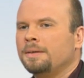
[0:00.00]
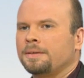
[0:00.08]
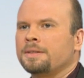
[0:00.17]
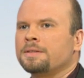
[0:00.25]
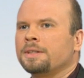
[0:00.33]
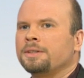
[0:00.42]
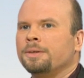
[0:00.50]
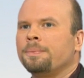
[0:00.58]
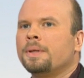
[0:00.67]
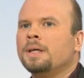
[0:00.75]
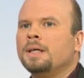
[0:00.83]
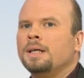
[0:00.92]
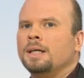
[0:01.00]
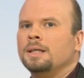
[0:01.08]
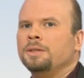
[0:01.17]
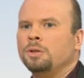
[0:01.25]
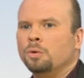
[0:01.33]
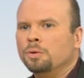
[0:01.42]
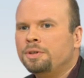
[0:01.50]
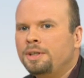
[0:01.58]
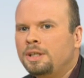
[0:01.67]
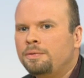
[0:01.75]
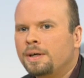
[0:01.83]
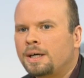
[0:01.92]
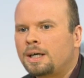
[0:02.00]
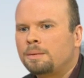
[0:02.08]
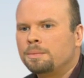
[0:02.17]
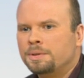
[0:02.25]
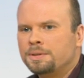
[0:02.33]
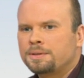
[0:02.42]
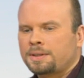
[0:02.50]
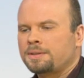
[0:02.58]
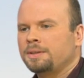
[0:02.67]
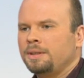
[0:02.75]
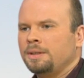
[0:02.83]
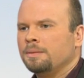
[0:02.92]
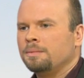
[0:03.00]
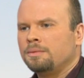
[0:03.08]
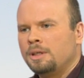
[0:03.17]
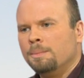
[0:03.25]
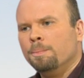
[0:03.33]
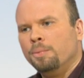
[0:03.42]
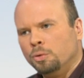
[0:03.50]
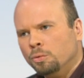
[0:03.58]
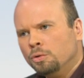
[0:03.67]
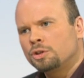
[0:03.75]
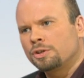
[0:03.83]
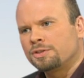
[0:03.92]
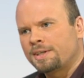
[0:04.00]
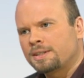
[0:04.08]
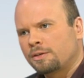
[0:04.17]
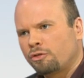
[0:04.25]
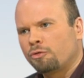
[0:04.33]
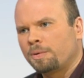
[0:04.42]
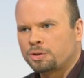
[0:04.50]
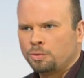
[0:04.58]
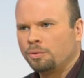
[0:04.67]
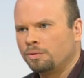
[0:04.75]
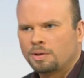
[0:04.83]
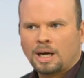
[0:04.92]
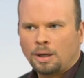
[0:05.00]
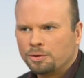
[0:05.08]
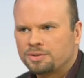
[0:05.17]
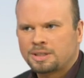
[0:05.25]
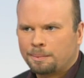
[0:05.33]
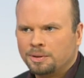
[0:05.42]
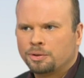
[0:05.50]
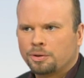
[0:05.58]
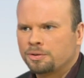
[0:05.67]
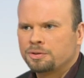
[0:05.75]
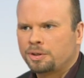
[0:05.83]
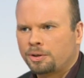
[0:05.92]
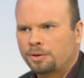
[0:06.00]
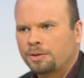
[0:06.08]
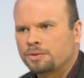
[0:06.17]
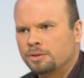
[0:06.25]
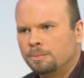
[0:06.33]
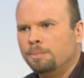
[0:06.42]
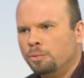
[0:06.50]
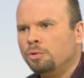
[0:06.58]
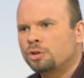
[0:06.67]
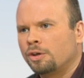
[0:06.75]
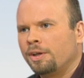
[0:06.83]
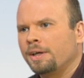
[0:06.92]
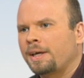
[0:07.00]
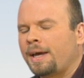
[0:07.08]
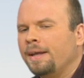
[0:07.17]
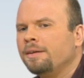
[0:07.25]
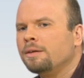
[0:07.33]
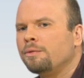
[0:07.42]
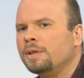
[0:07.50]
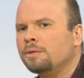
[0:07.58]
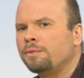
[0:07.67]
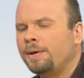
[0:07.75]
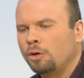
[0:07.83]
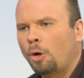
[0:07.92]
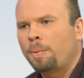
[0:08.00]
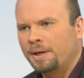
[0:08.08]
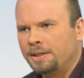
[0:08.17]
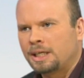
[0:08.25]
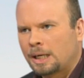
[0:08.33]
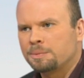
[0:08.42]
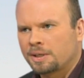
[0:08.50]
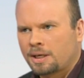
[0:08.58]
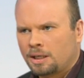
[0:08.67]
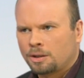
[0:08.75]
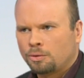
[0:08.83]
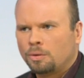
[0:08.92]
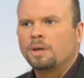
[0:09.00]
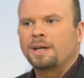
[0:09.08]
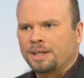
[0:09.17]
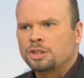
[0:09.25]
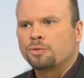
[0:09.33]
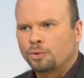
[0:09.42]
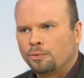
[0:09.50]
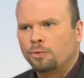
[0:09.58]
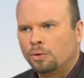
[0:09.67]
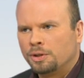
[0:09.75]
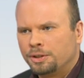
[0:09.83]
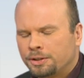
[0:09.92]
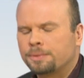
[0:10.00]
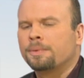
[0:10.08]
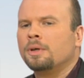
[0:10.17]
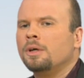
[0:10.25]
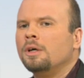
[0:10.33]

Das ist richtig. Äh, die Grundidee, die wir haben, ist, dass Sie in, im Blut schon sehr, sehr viele Informationen raussammeln können. Sie können also im Blut schon erkennen, in vielen Fällen, ob eine Krebserkrankung ganz früh vorliegt.